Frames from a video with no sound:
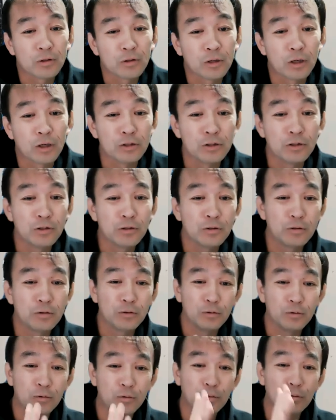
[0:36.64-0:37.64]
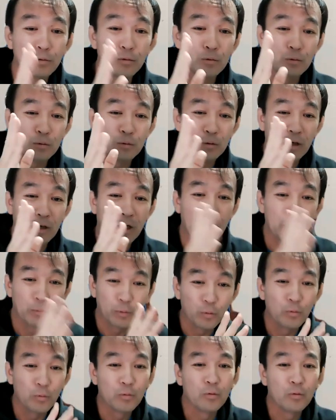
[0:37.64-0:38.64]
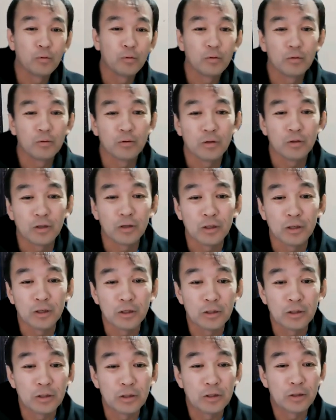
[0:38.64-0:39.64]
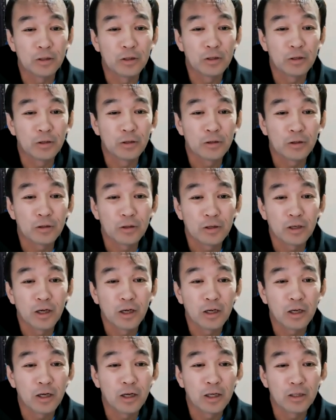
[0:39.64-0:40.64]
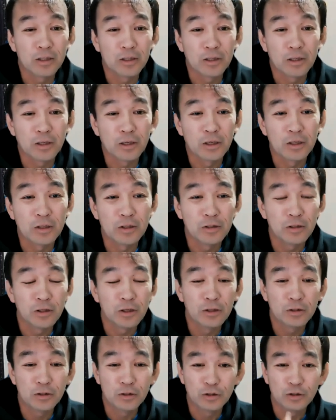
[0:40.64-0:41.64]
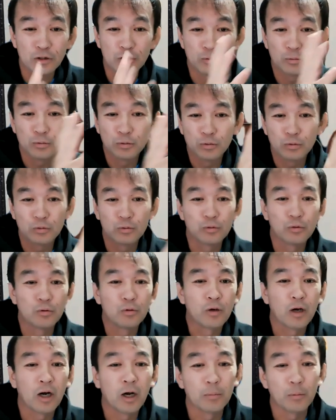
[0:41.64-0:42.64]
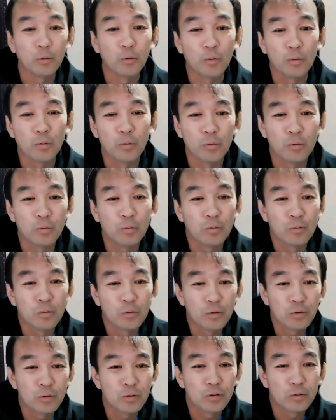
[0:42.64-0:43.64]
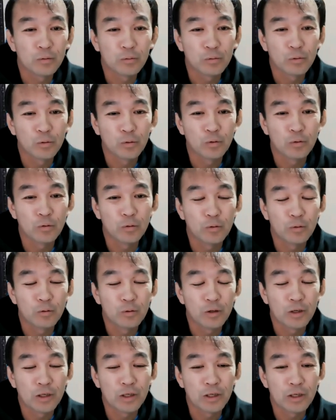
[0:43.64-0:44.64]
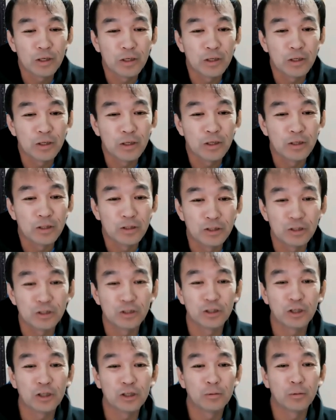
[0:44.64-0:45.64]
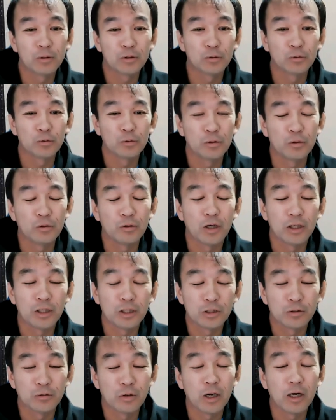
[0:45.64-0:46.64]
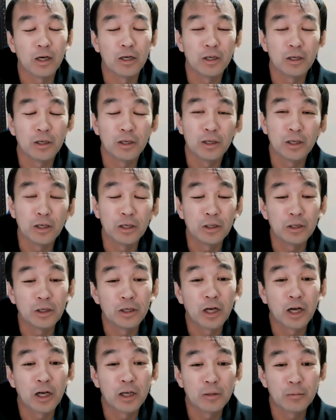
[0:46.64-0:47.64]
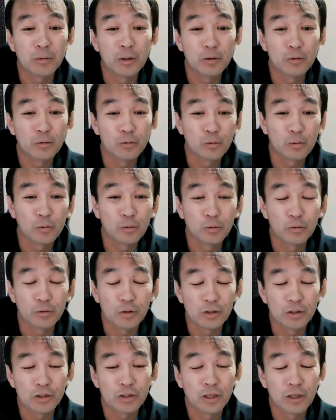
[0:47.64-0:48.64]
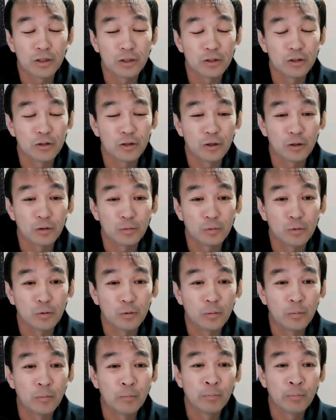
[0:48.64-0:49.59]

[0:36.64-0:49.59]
他人とのアポ、えー、があって、で、自分とのアポを、えー、にしていきましょうっていう話は、えー、2回目のところでしたんですけども、